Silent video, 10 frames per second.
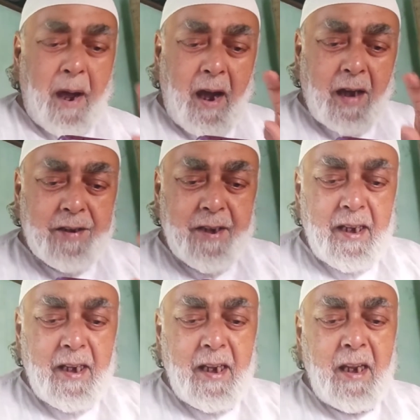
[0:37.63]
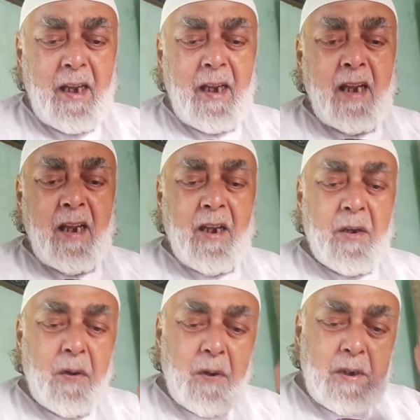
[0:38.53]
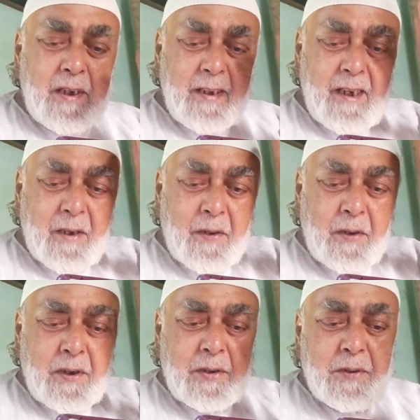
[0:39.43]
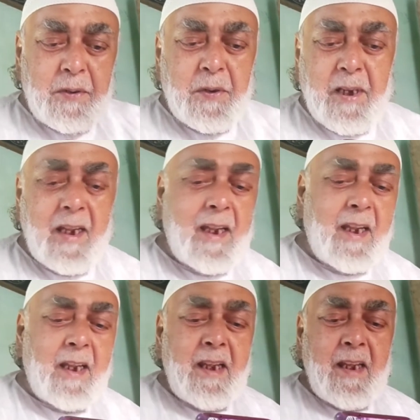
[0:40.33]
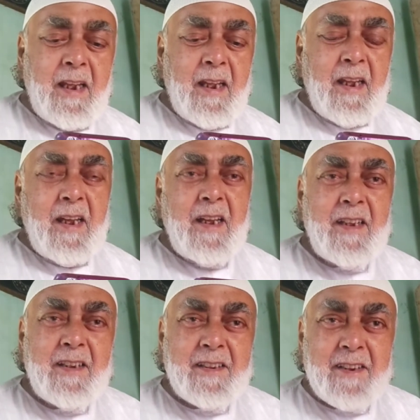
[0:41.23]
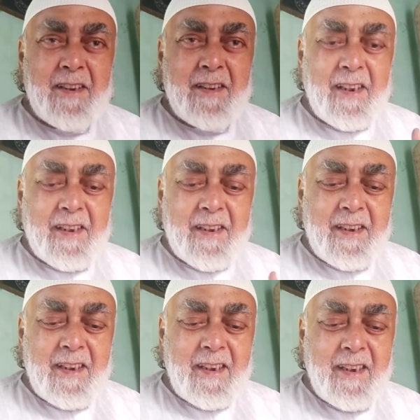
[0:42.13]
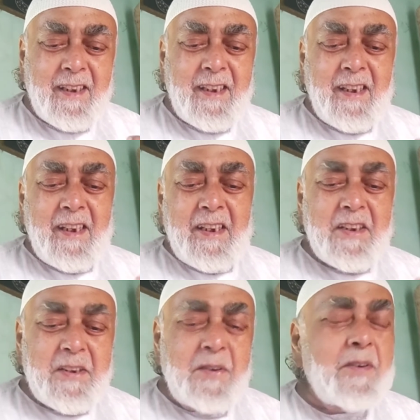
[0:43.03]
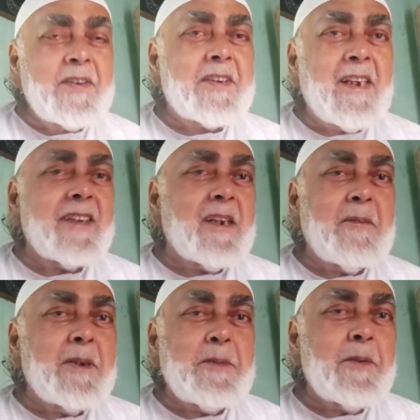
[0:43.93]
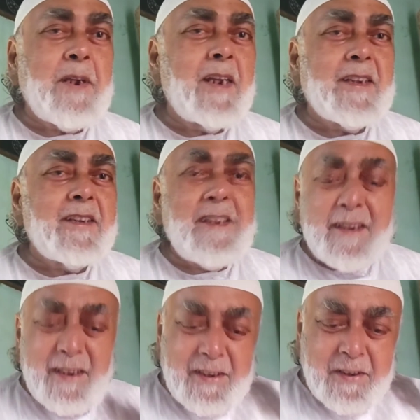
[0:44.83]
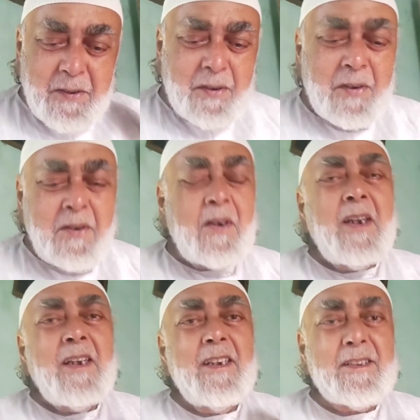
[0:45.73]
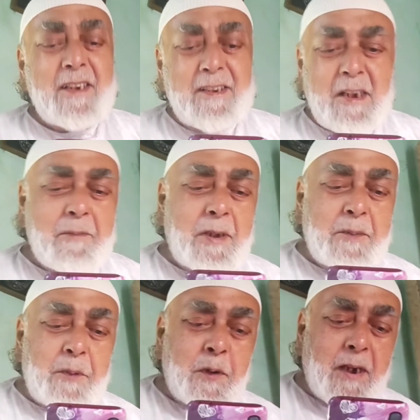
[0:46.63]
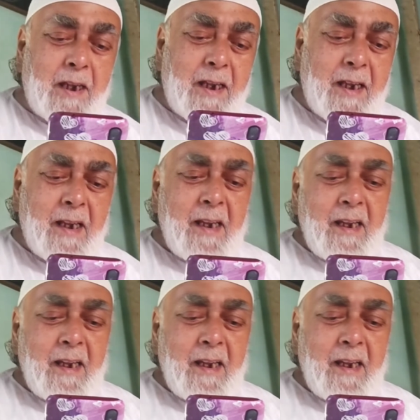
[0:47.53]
पास है कोई न कोई दूर है जिंदगी क्यों इस कदर मजबूर है जिंदगी क्यों इस कदर मजबूर है